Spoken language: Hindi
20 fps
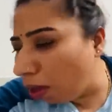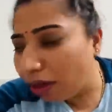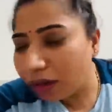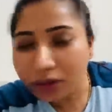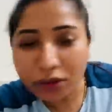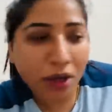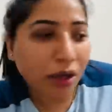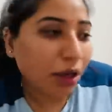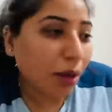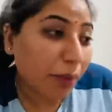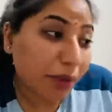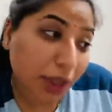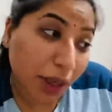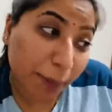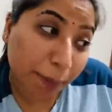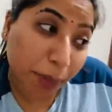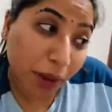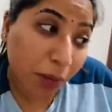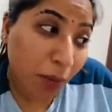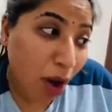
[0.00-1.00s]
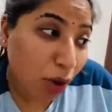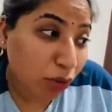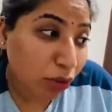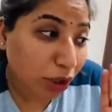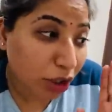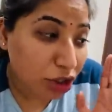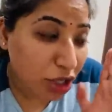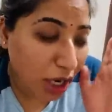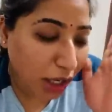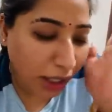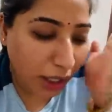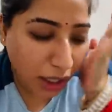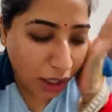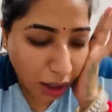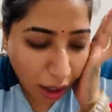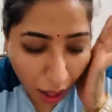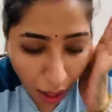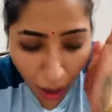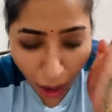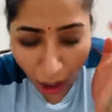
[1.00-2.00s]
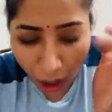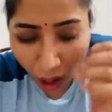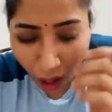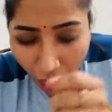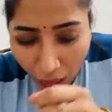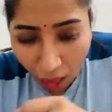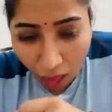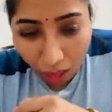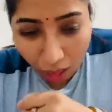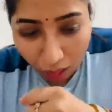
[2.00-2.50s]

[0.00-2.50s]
ना ना मैं थप्पड़ मारूंगी जाके बोल रही फिर